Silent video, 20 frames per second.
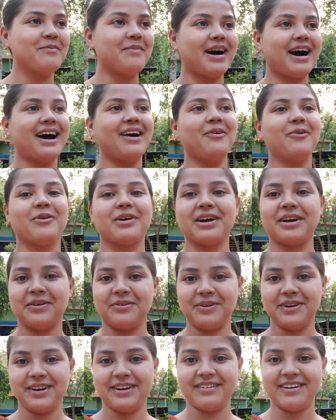মা ওকে
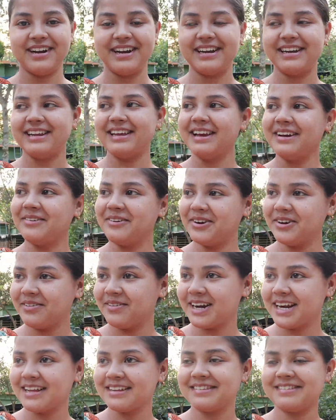কোলে করে নিয়ে ঘুরে
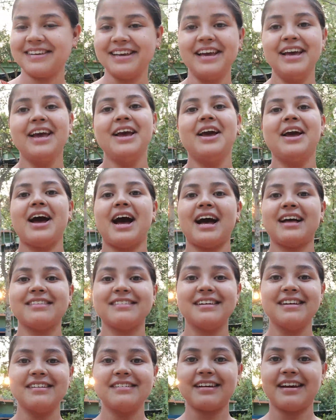বেড়াচ্ছে
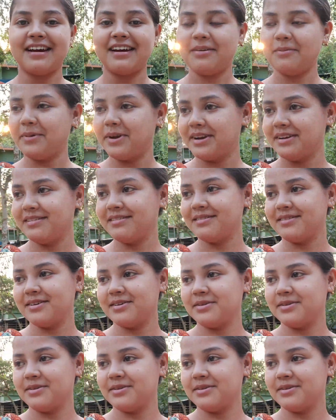আজকে মানে